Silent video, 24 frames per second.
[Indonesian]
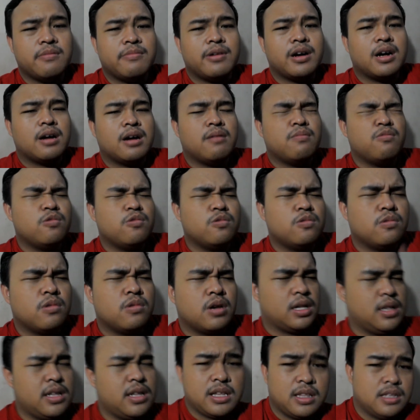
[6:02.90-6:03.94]
sama kamu
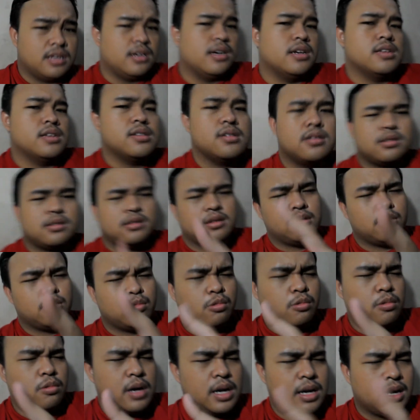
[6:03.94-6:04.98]
hati-hati guys
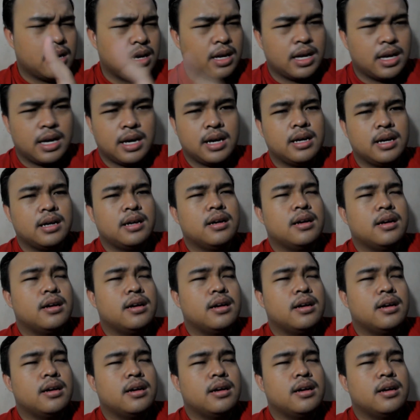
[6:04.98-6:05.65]
itu adalah